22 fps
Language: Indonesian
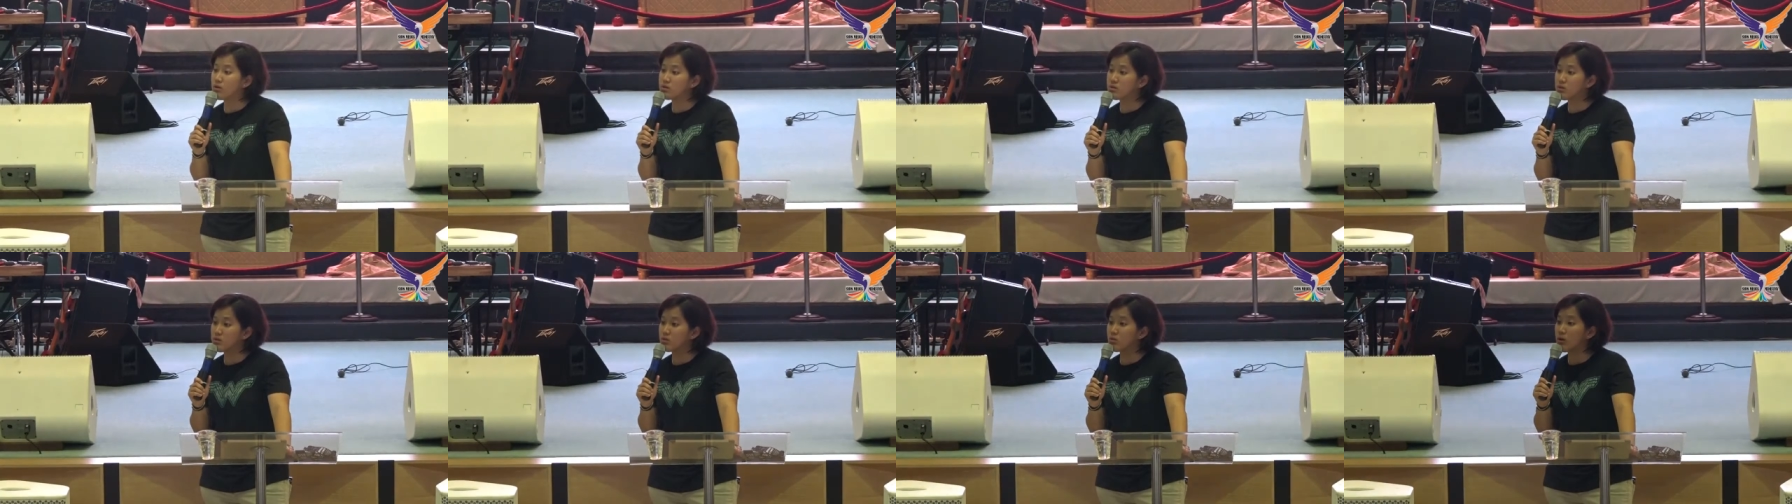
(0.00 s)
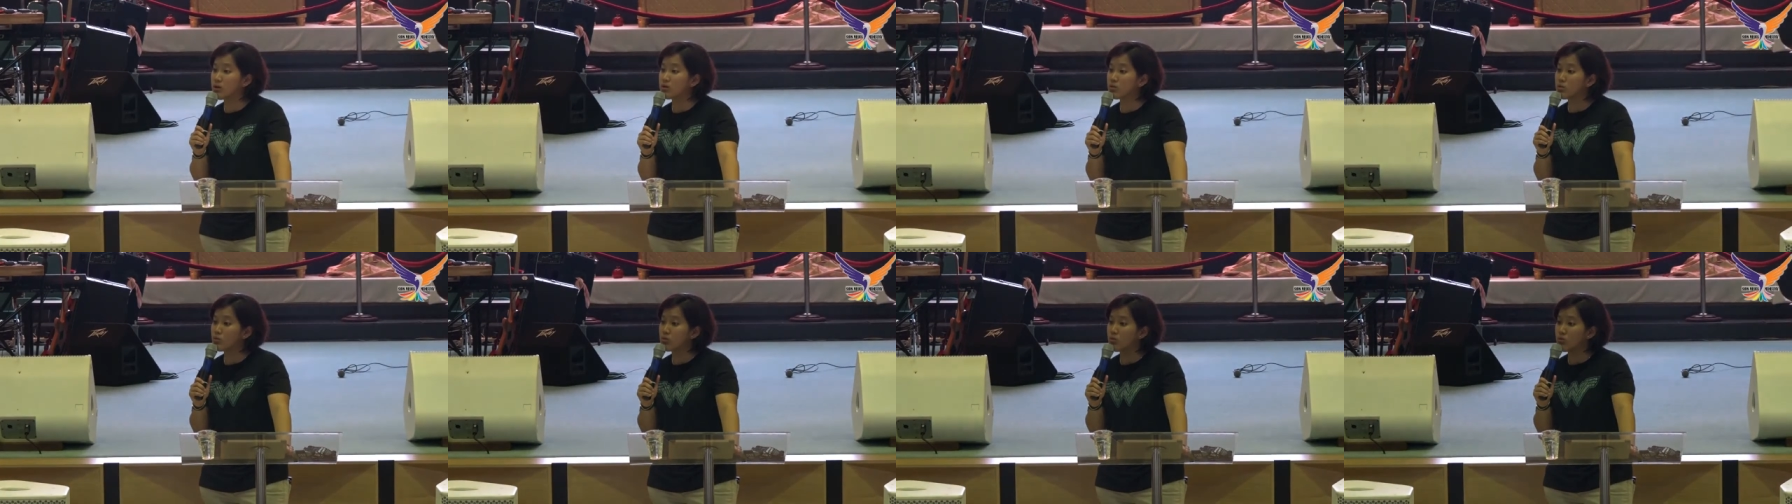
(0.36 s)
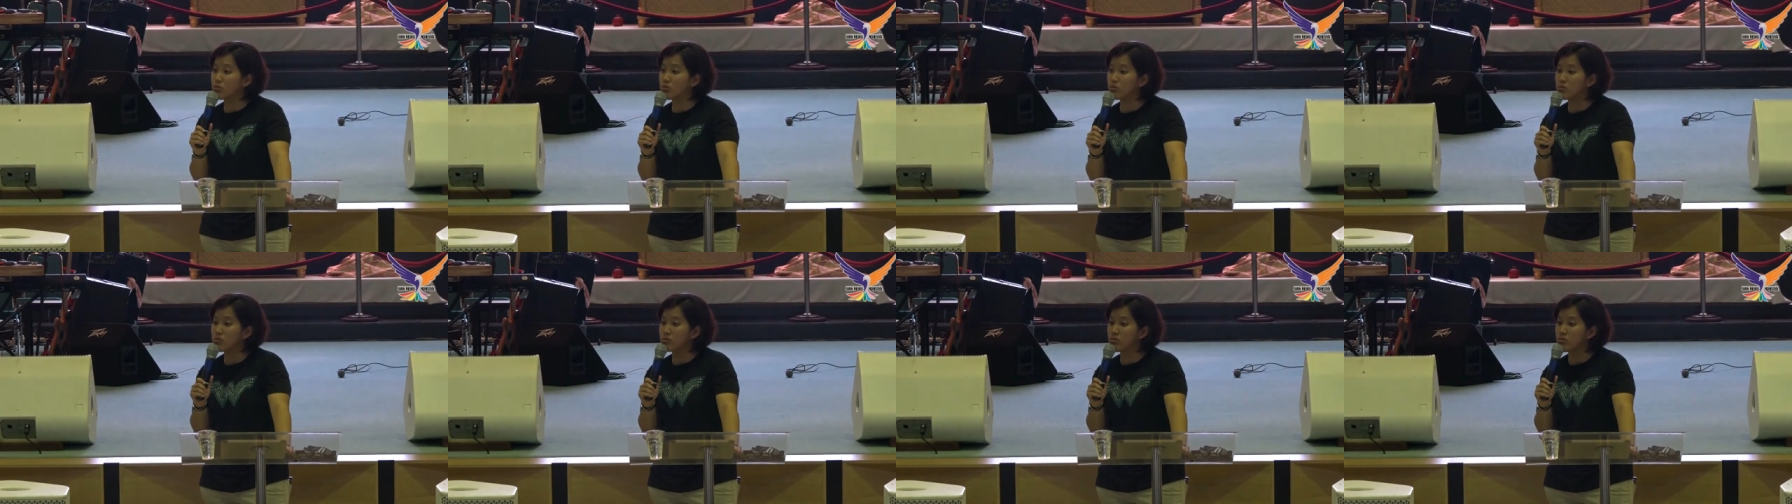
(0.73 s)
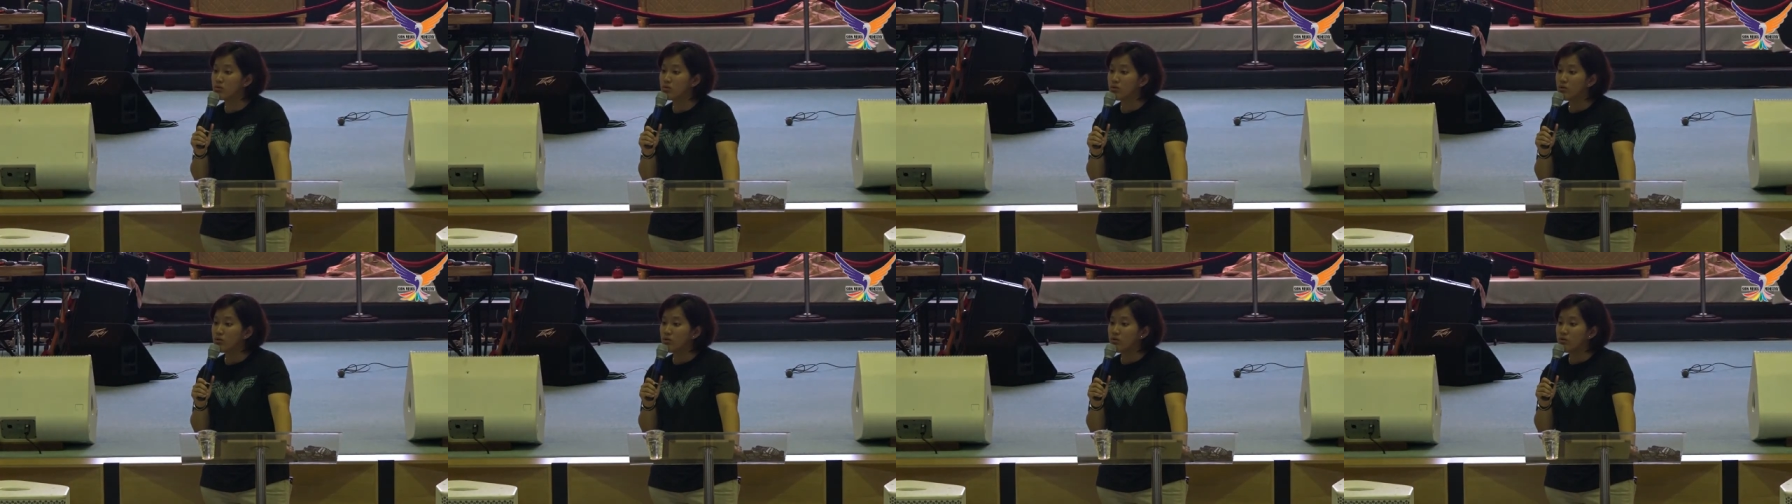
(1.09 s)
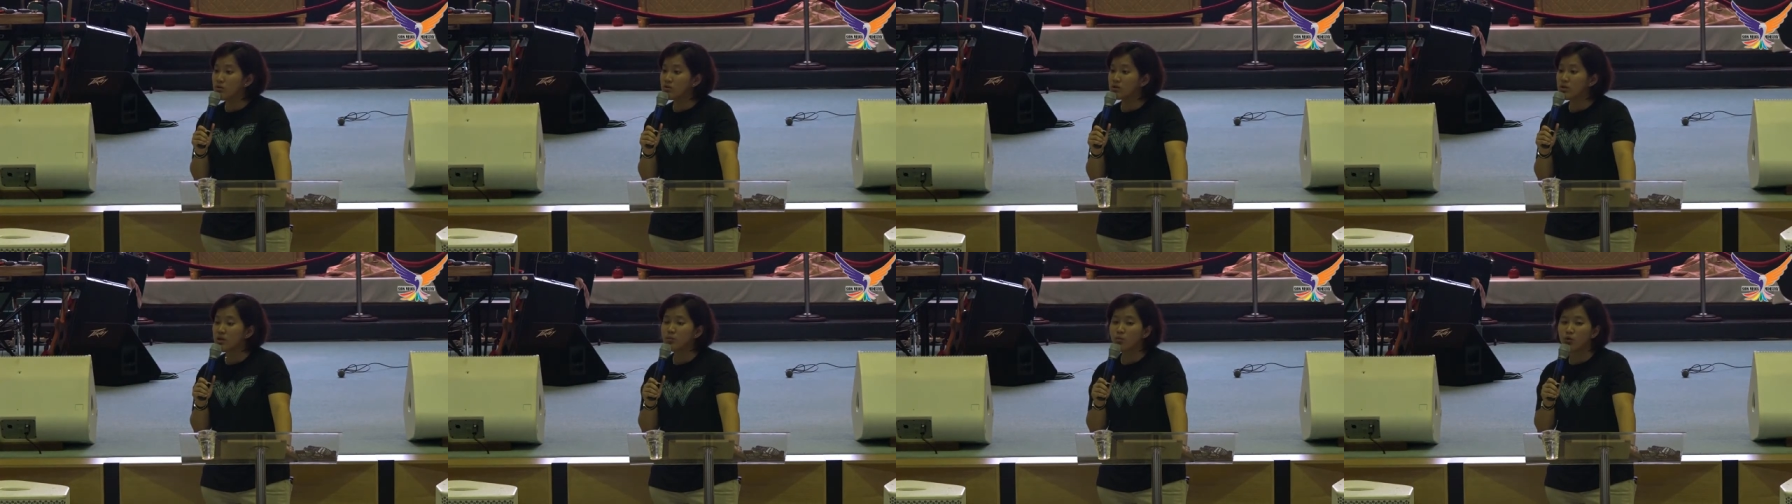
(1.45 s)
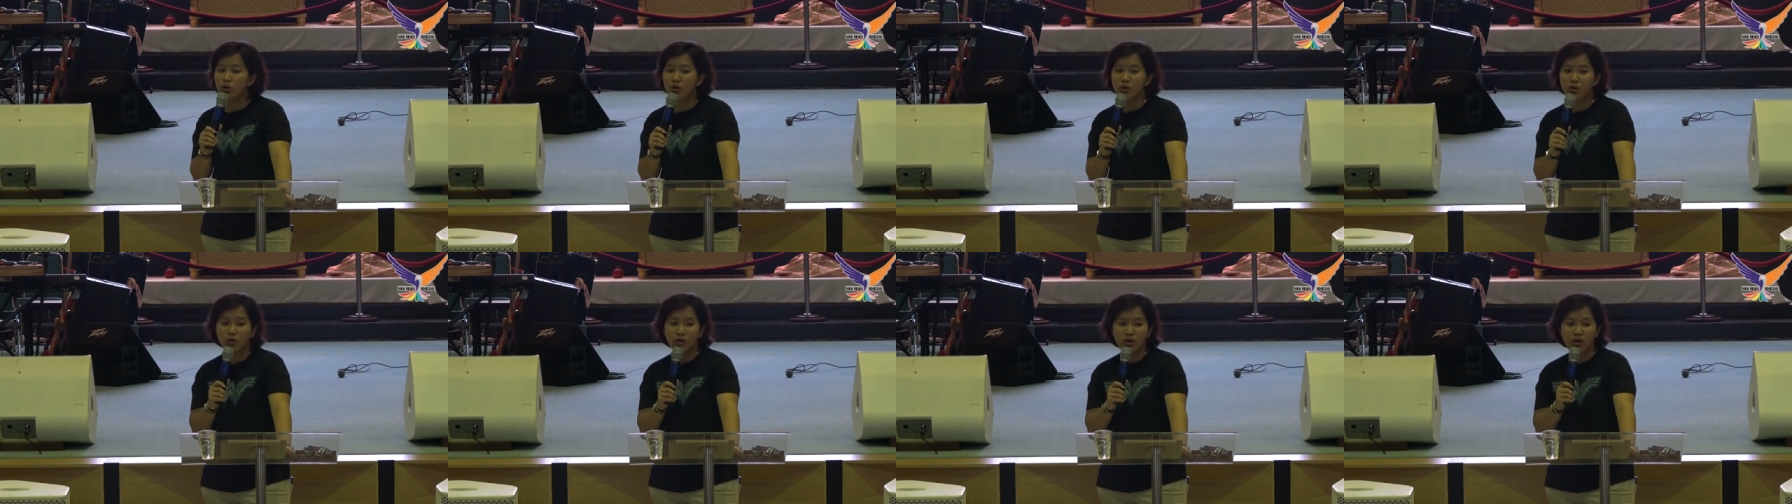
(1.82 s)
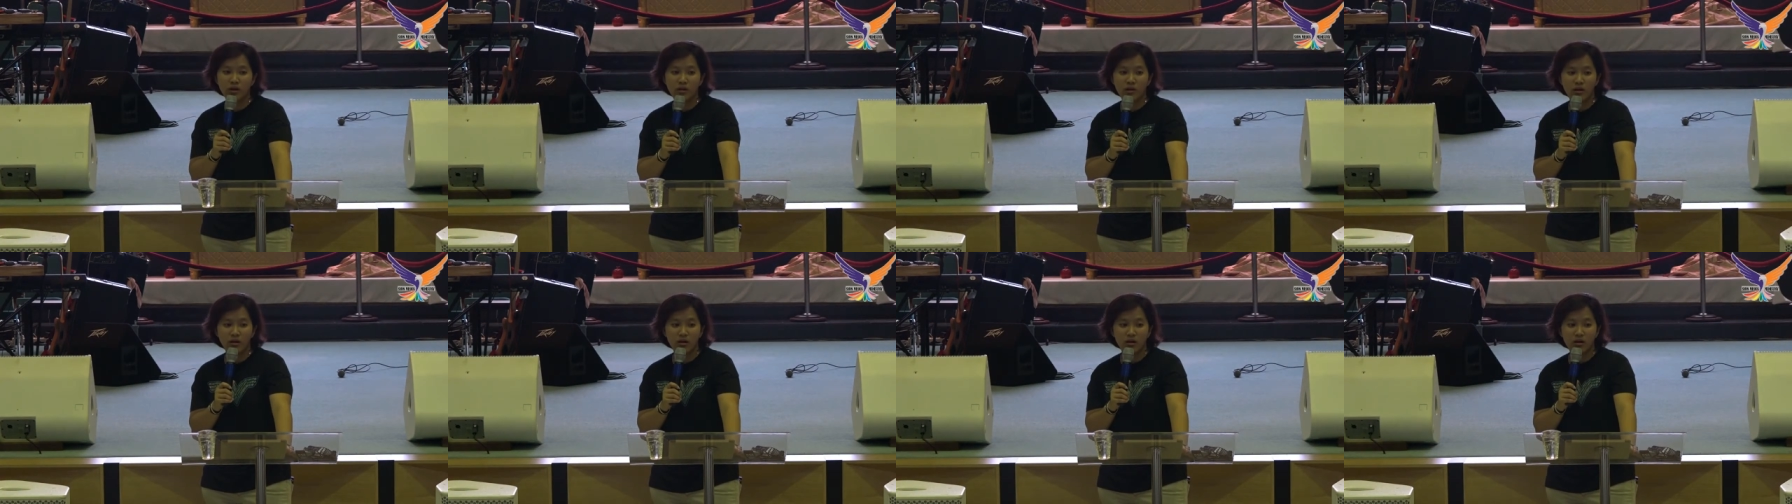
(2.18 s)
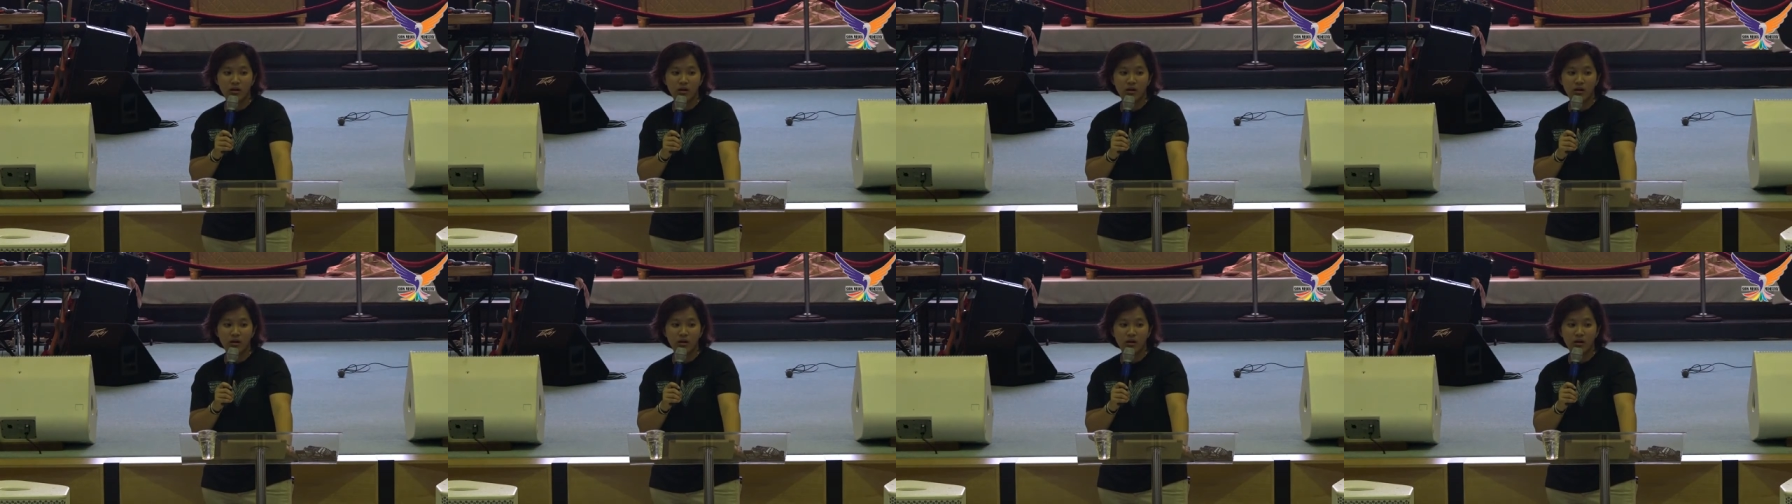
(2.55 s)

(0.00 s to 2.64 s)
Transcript: sesuatu. Gitu. Saya bukan orang yang